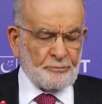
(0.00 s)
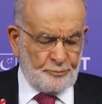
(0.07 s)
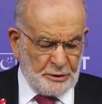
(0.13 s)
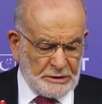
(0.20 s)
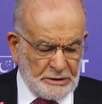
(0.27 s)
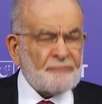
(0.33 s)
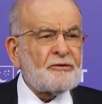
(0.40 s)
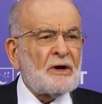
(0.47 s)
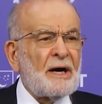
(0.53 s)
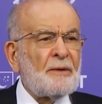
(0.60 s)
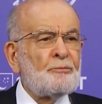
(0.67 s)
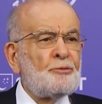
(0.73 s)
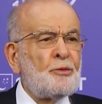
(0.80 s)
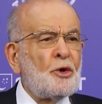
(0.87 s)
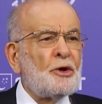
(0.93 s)
Bir defa
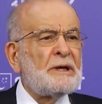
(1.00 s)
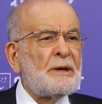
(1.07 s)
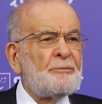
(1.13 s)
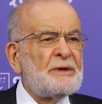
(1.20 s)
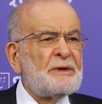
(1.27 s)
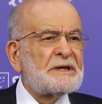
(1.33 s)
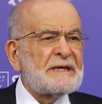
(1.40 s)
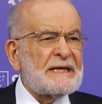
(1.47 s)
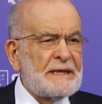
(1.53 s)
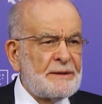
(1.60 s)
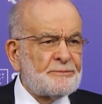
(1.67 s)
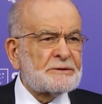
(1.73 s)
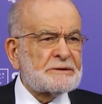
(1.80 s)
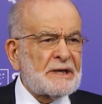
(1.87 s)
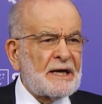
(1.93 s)
böyle bir
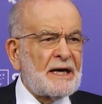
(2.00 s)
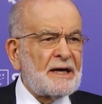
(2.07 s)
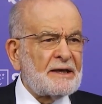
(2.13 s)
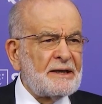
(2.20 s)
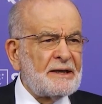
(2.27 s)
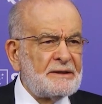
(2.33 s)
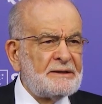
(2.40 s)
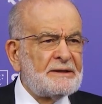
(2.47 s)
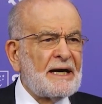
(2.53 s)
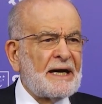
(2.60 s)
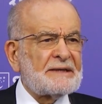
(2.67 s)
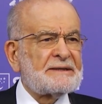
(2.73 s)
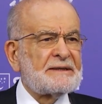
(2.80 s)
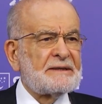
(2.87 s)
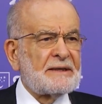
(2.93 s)
imza
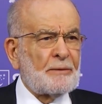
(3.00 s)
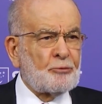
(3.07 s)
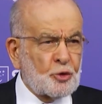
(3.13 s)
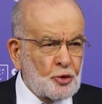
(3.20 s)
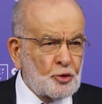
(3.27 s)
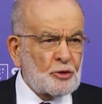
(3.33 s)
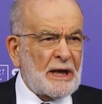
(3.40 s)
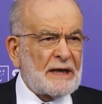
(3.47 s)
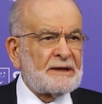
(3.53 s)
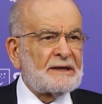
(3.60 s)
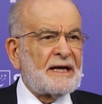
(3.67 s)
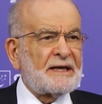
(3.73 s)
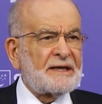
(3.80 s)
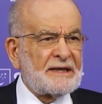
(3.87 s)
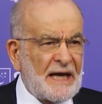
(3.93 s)
iddiasında
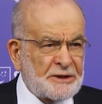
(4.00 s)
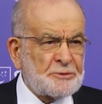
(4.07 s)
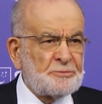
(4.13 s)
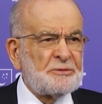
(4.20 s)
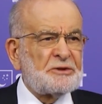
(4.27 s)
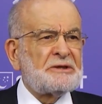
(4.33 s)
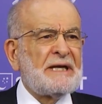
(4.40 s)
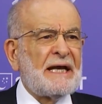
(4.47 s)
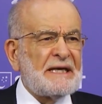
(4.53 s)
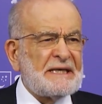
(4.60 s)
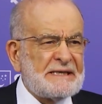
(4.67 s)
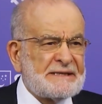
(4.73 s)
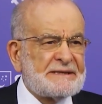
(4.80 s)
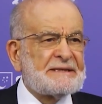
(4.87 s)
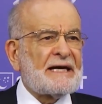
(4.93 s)
bulunanları geçmişte
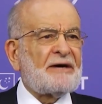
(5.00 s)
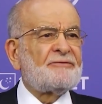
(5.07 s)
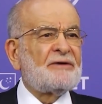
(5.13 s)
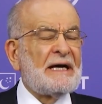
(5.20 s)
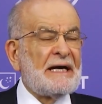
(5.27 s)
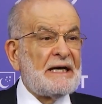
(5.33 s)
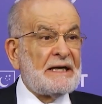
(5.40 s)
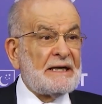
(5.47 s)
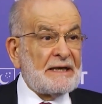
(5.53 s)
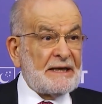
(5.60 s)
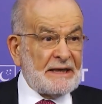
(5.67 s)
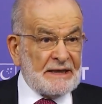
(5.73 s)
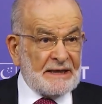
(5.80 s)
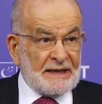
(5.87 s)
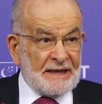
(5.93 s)
istifa,
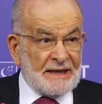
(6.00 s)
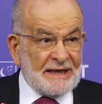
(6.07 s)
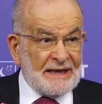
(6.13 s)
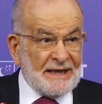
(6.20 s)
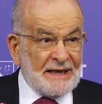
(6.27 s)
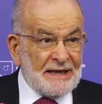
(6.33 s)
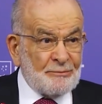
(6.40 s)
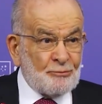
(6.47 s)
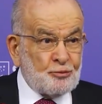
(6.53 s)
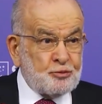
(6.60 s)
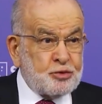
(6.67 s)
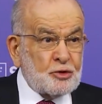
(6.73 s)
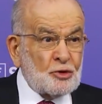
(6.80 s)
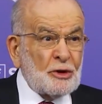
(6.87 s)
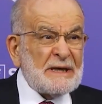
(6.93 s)

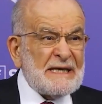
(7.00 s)
bunu